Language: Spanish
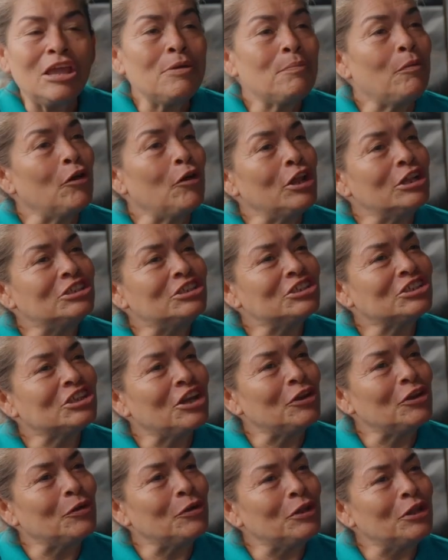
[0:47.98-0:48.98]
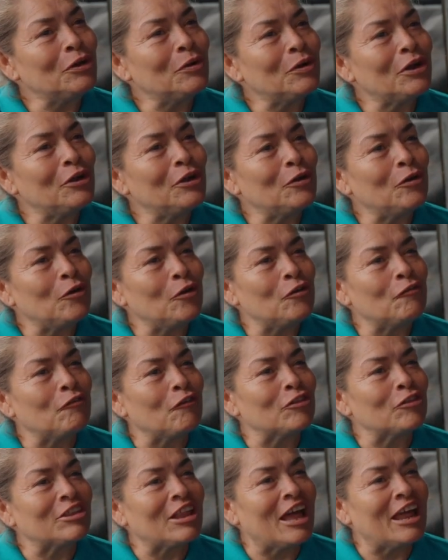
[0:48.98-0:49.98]
y por eso es que yo digo que soy
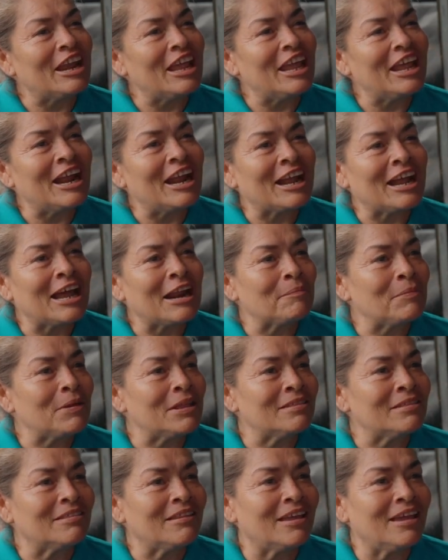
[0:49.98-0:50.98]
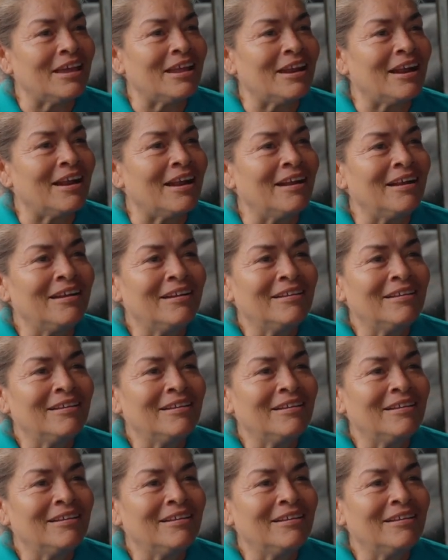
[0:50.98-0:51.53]
fontanera, carpintera.